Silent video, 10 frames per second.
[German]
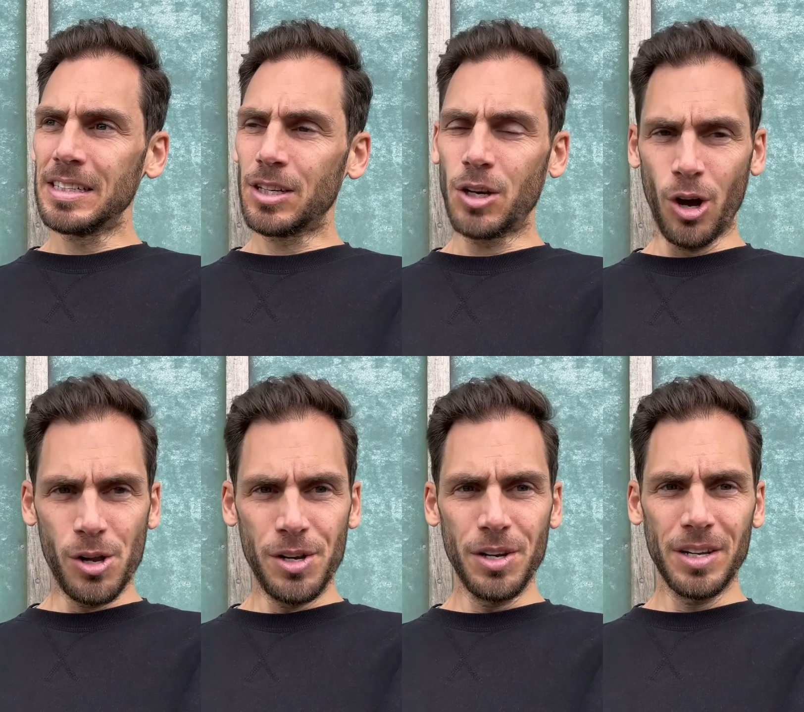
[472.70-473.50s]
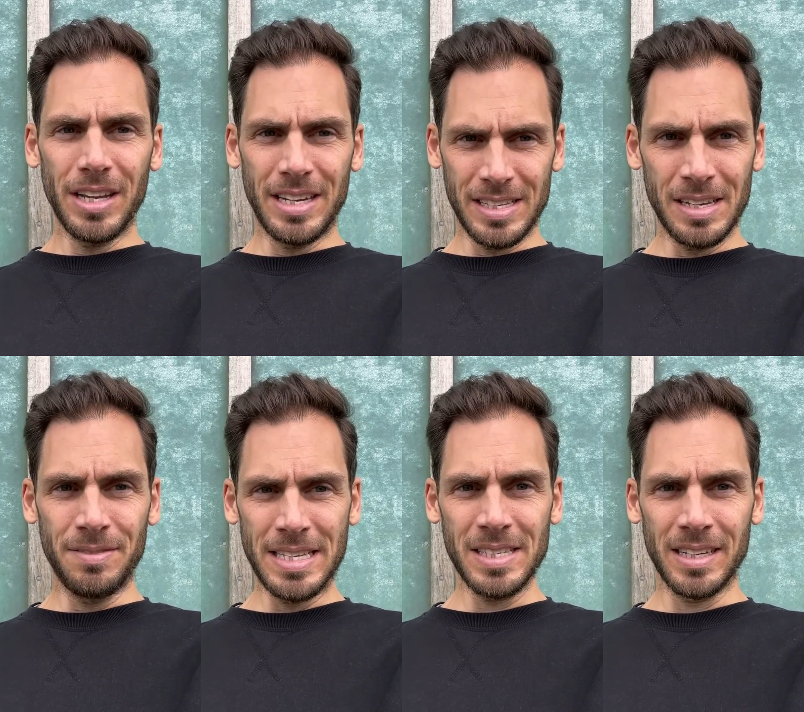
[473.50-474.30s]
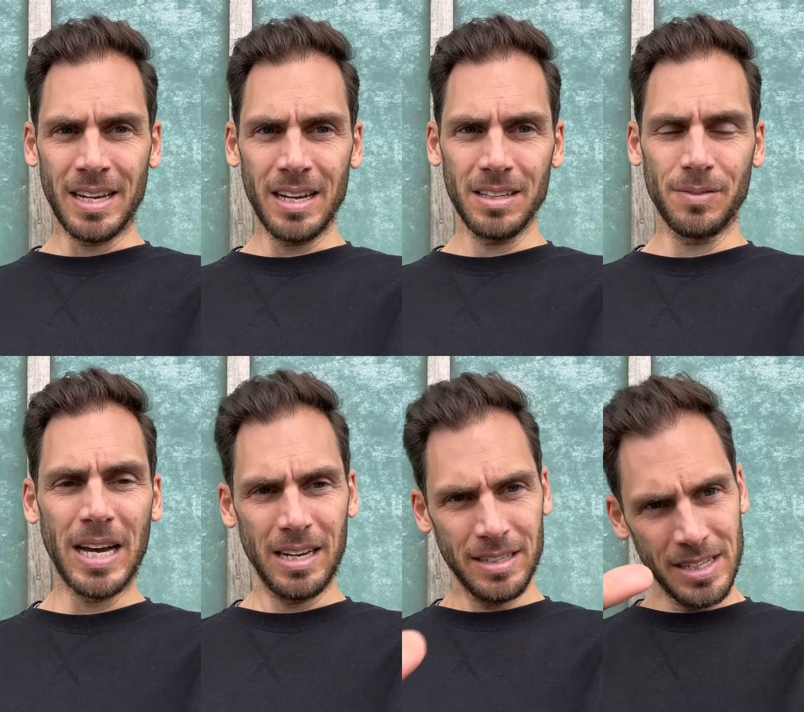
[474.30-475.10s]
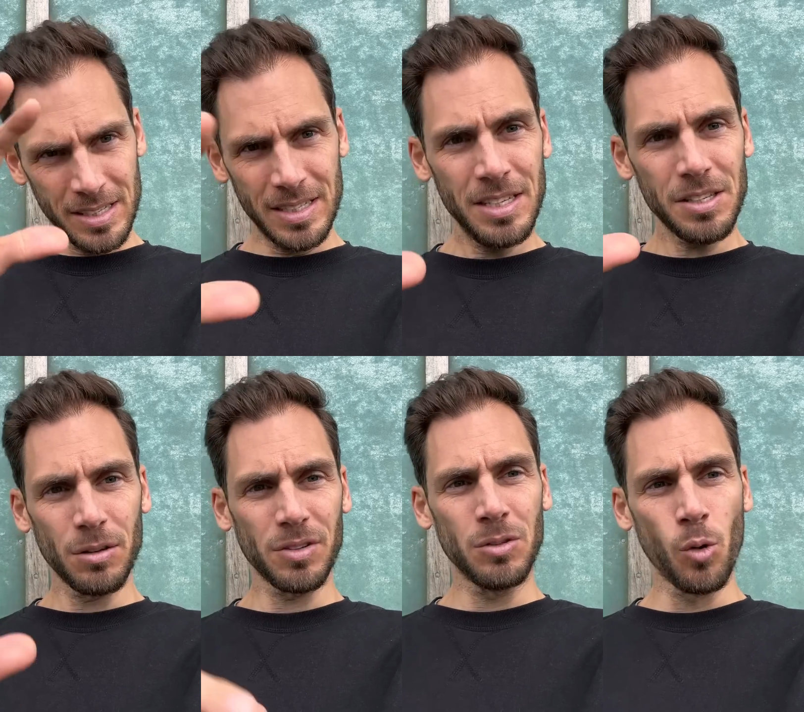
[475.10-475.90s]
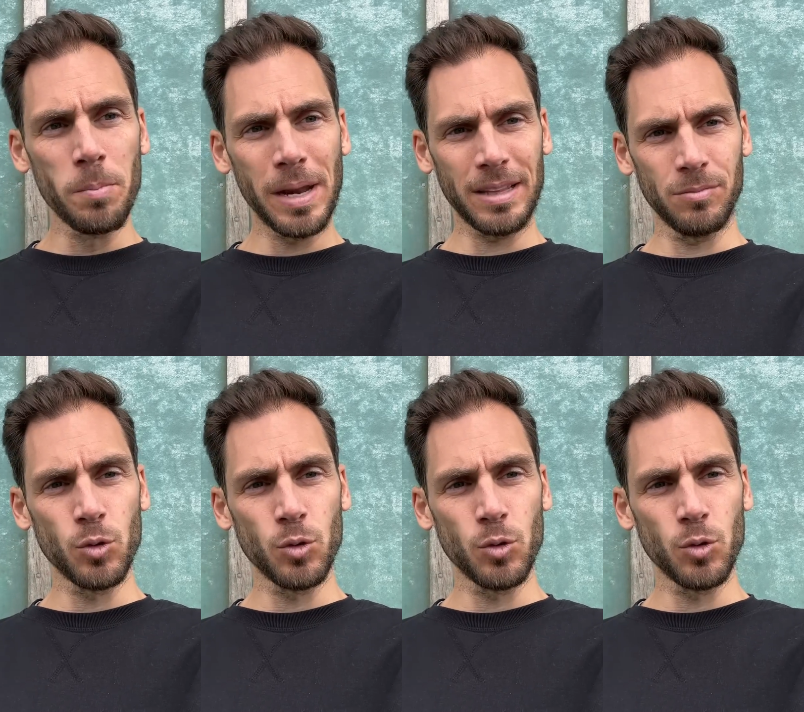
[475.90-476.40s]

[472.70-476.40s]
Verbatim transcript: Köln in der Silvesternacht, war allerdings nicht auf der Domplatte,